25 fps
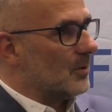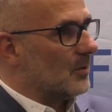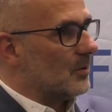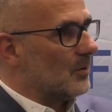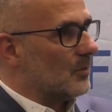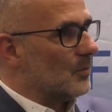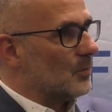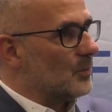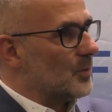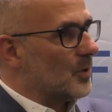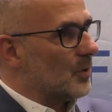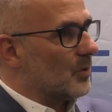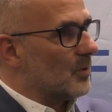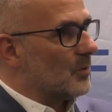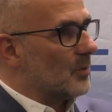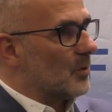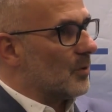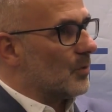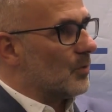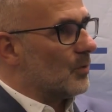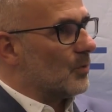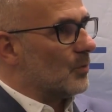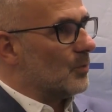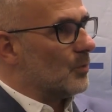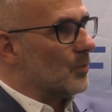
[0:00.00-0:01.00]
w ubiegłym
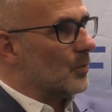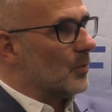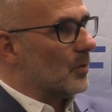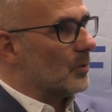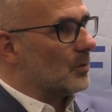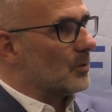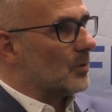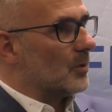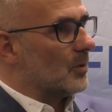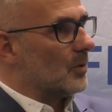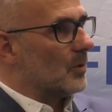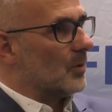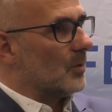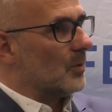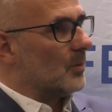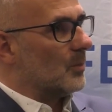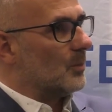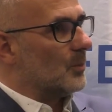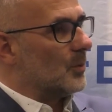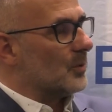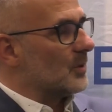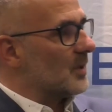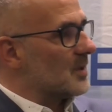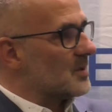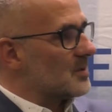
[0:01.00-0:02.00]
roku było to
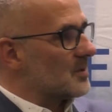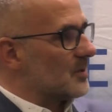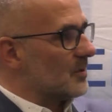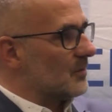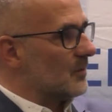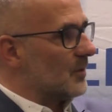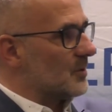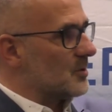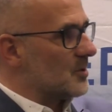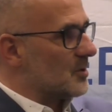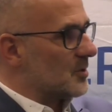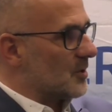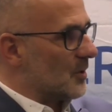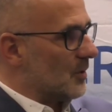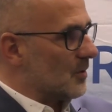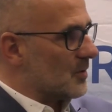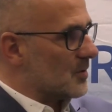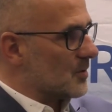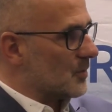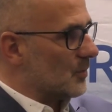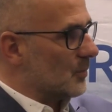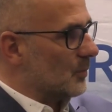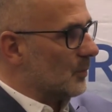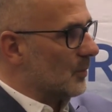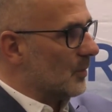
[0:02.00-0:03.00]
ponad 120
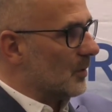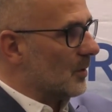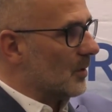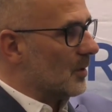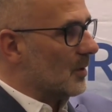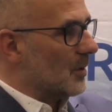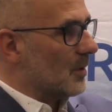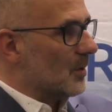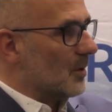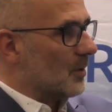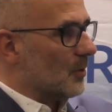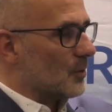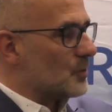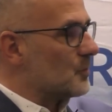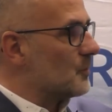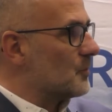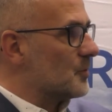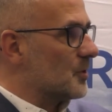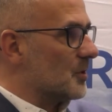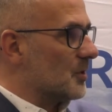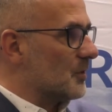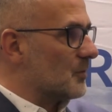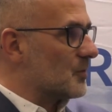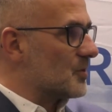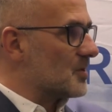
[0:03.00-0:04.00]
osób.
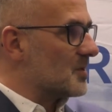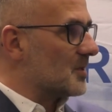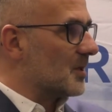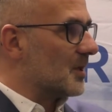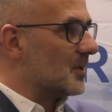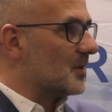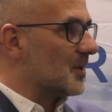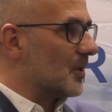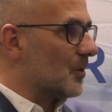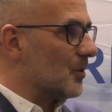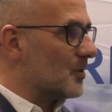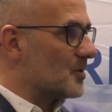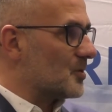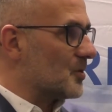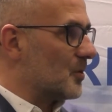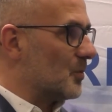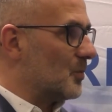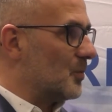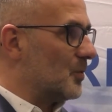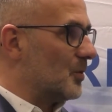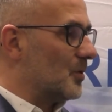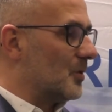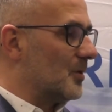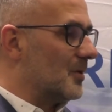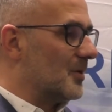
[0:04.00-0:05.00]
Oczywiście nie wszystkie te
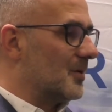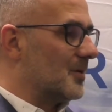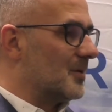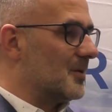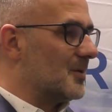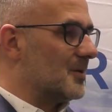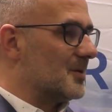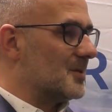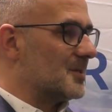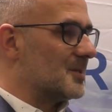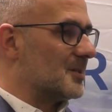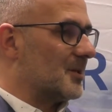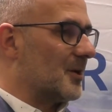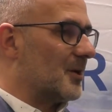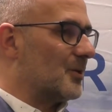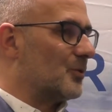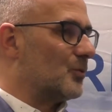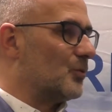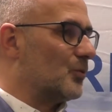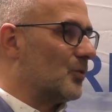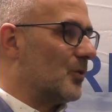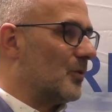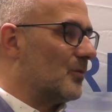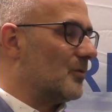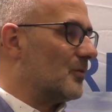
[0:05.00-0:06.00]
osoby
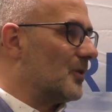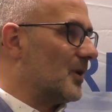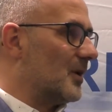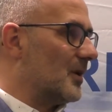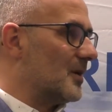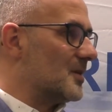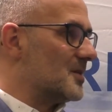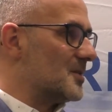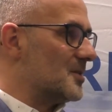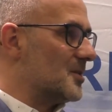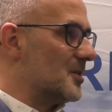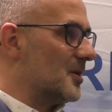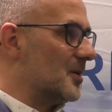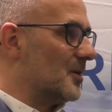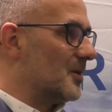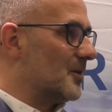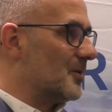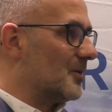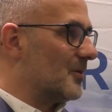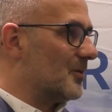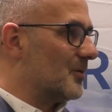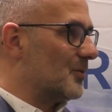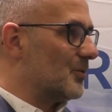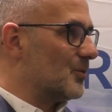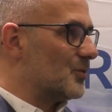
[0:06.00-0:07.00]
startują, wiele z
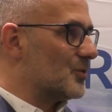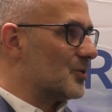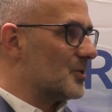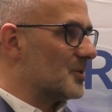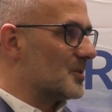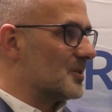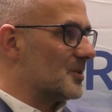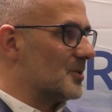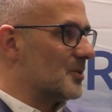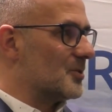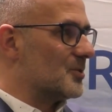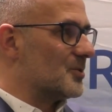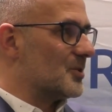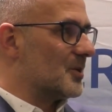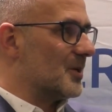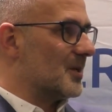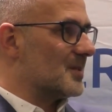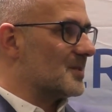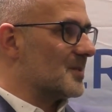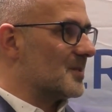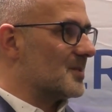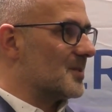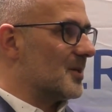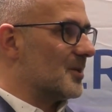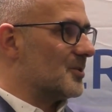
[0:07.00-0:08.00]
nich uczestniczy na
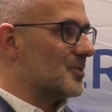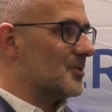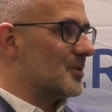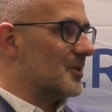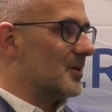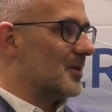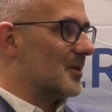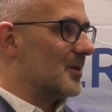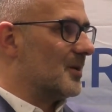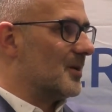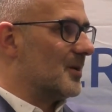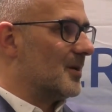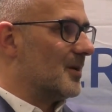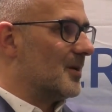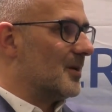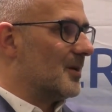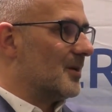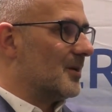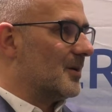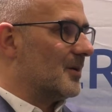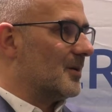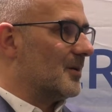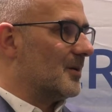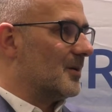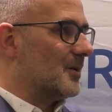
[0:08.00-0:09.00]
zasadzie
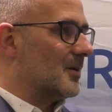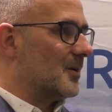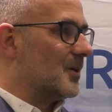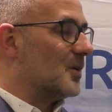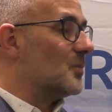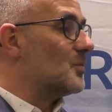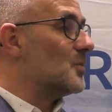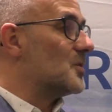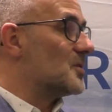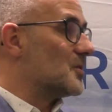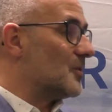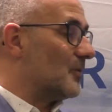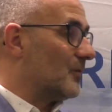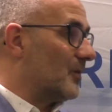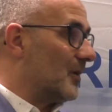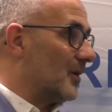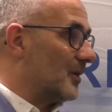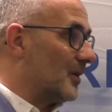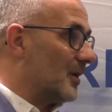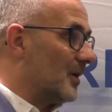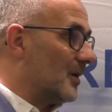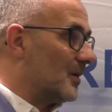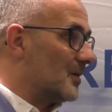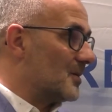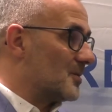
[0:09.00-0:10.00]
e,
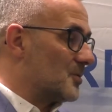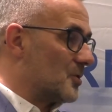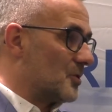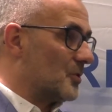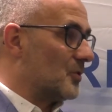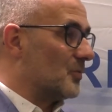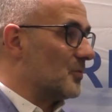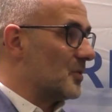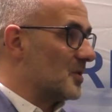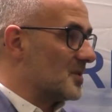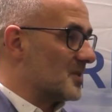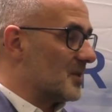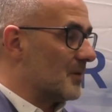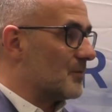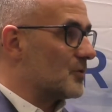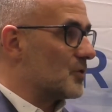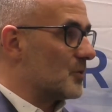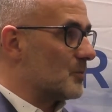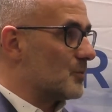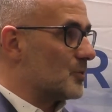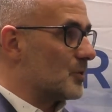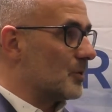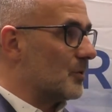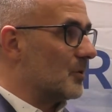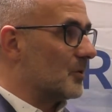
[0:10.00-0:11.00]
kibicowania. Zresztą jest zawsze
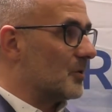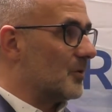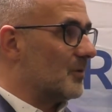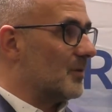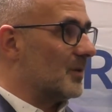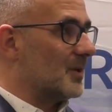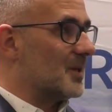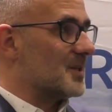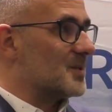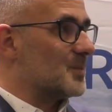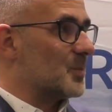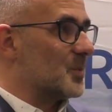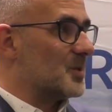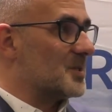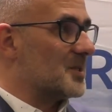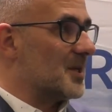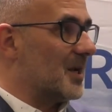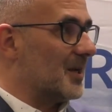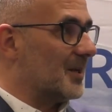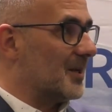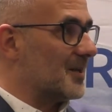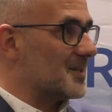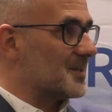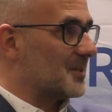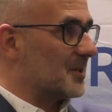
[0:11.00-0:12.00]
przygotowana
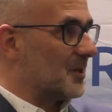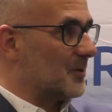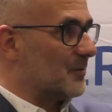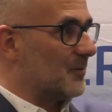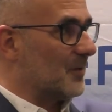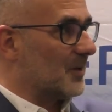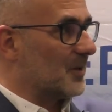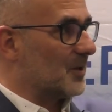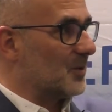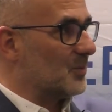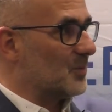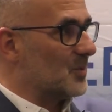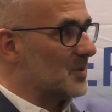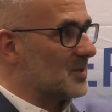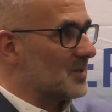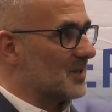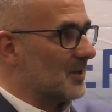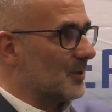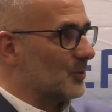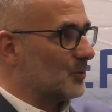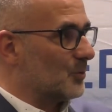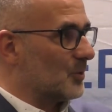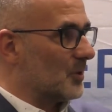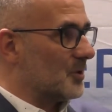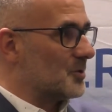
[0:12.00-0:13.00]
specjalna strefa kibica,
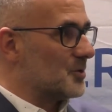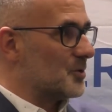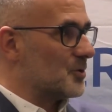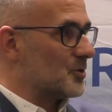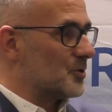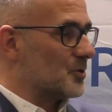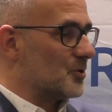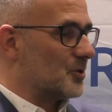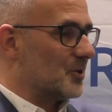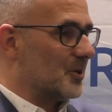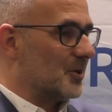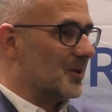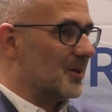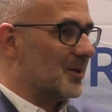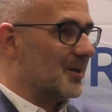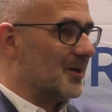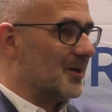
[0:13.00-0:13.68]
która cieszy się